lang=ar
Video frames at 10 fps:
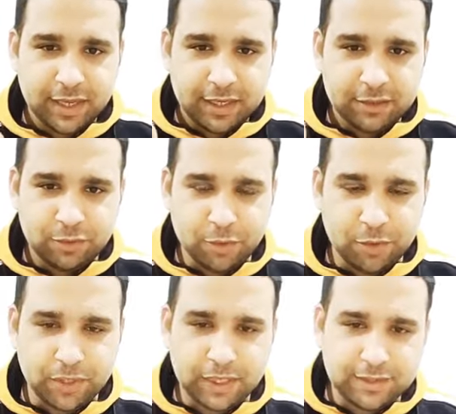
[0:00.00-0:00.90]

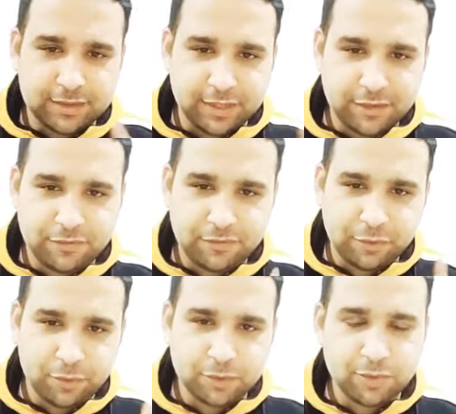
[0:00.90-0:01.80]
دغري تلف
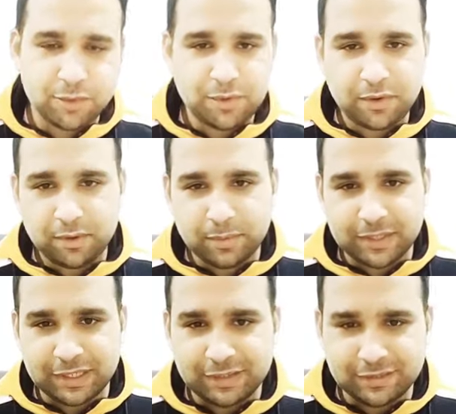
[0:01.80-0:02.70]
وتدور ما
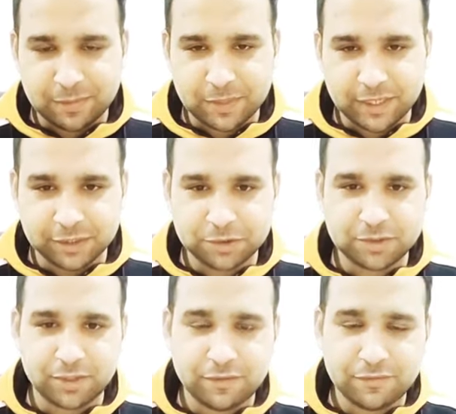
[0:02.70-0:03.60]
تلزمناش
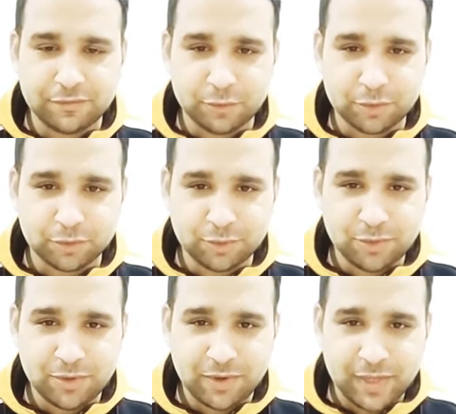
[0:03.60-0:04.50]
تلف
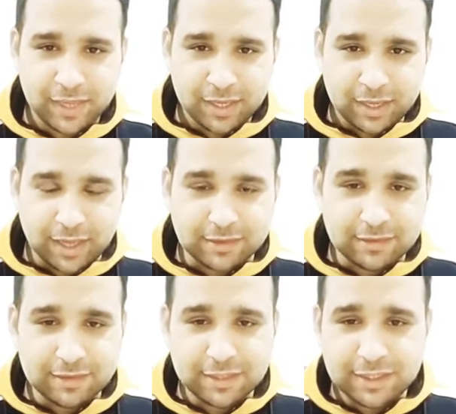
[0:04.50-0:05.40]
وتدور
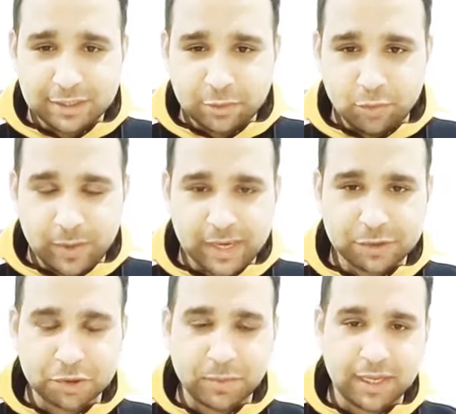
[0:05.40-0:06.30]
هتطير
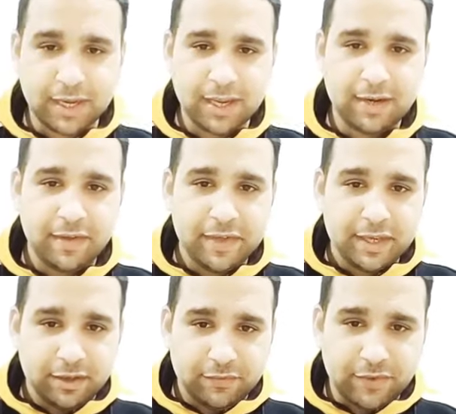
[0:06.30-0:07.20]
وملكش مكان
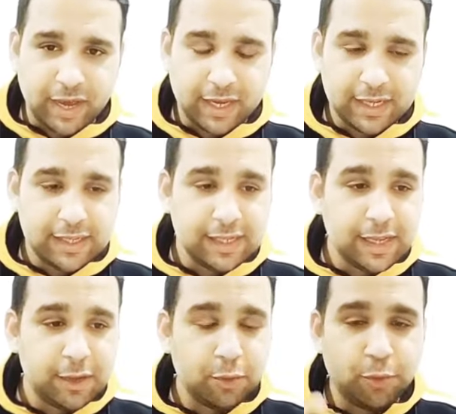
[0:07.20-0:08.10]
في
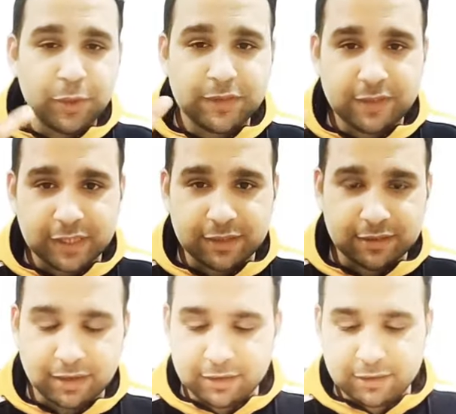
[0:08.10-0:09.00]
حياتنا
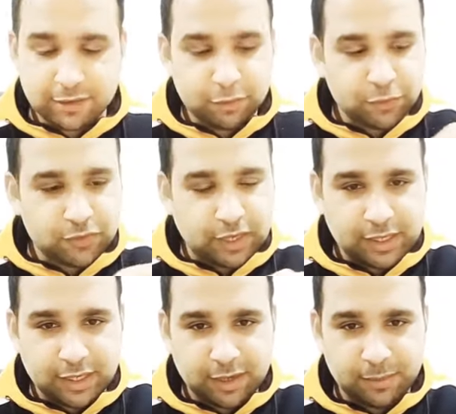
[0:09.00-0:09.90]
وتقدر تدوس
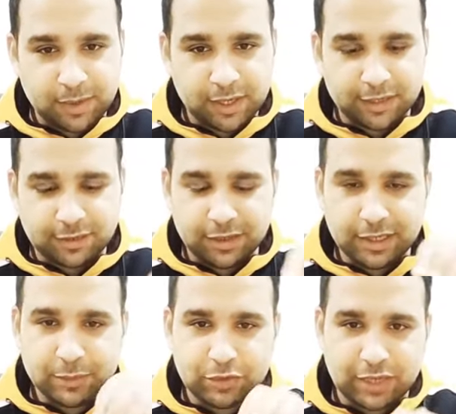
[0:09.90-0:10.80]
على قلبها
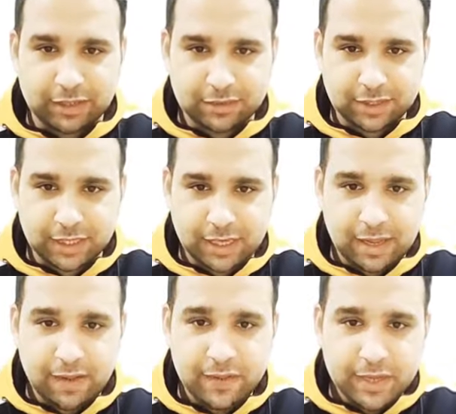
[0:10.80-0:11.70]
تجيبه تحت
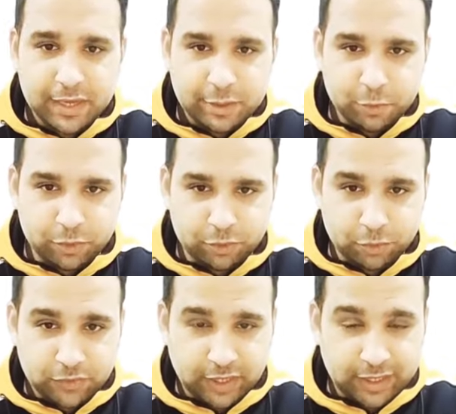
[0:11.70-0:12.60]
رجلها
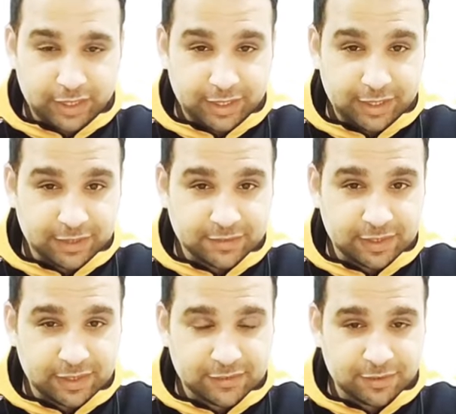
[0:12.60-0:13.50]
وتدوس عليه
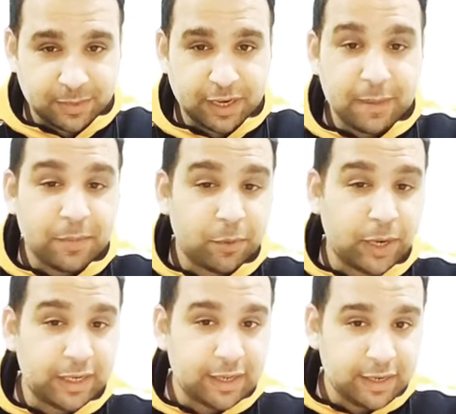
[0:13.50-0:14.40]
إذا لزم الأمر
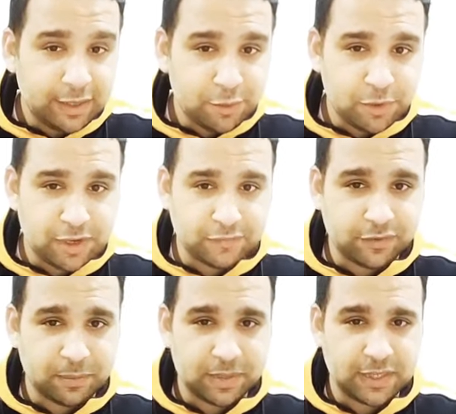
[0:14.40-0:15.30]
وإحنا ليه قلنا
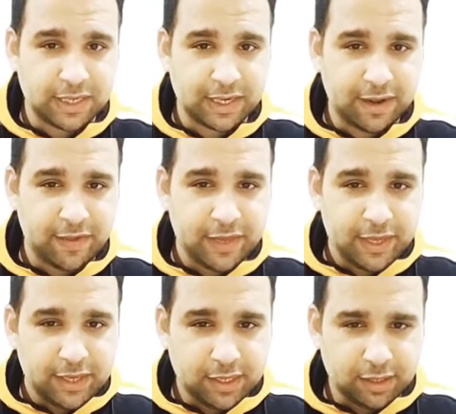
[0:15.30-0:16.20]
في البداية
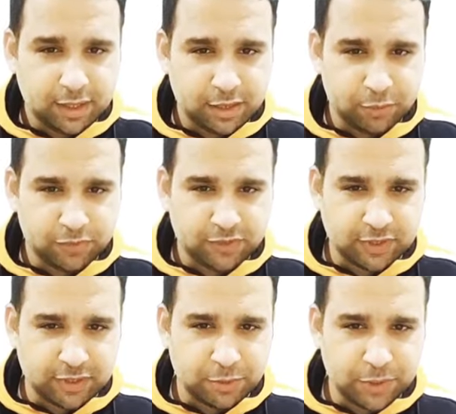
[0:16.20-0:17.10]
إنها أنثى
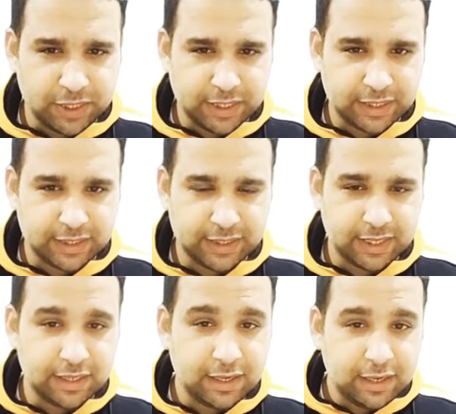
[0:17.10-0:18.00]
قوية
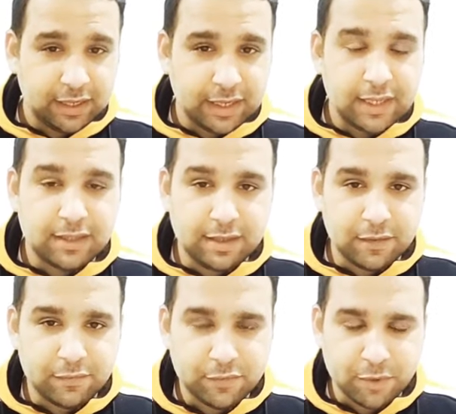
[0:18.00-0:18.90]
جدا
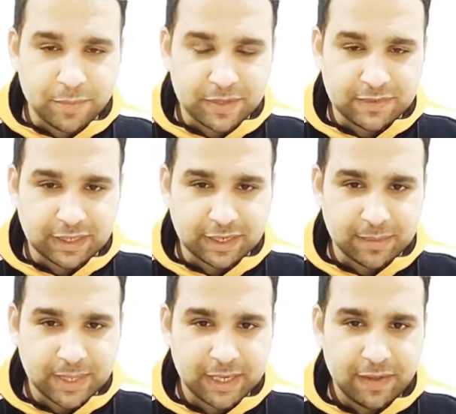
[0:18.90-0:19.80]
جدا فوق ما أنت
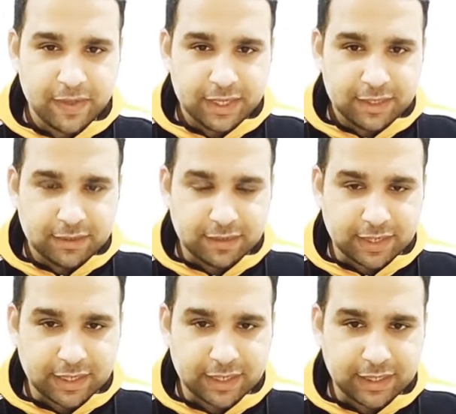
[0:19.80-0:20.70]
كمان
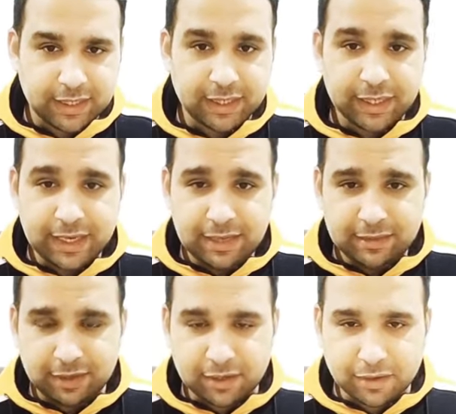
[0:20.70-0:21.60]
تتخيل
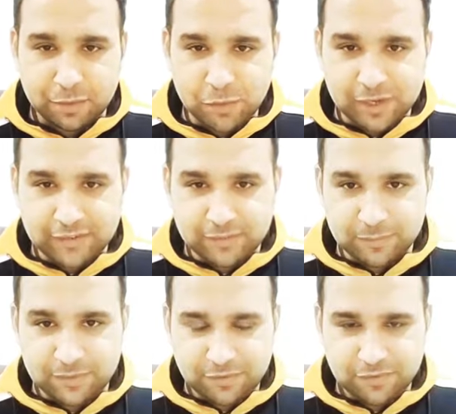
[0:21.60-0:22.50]
أنت كرجل
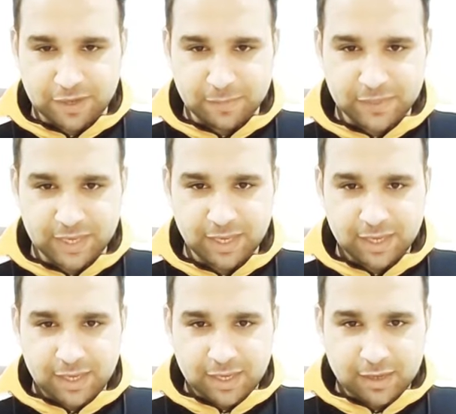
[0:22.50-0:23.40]
لازم تفهم ده
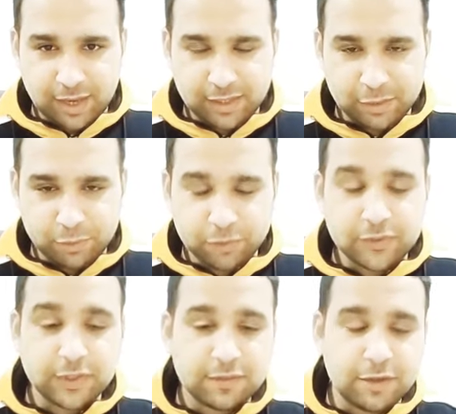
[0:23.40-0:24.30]
عن
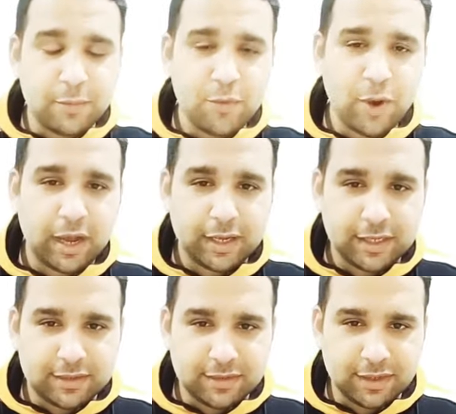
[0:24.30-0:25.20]
الأنثى طموحة
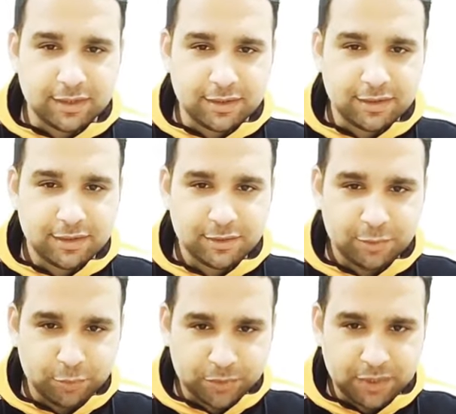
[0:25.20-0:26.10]
جدا
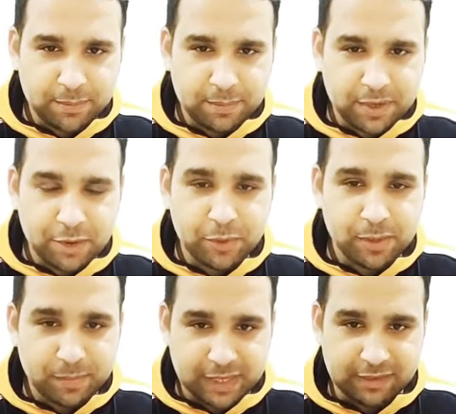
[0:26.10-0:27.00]
وتحب أوي
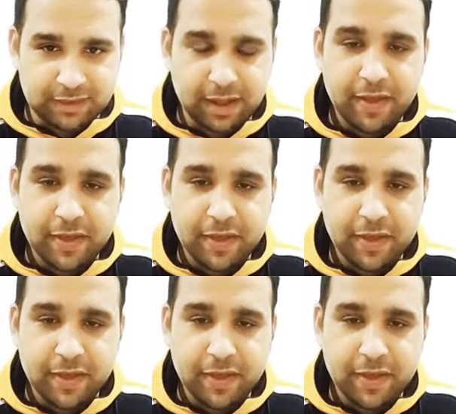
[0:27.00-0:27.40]
المادة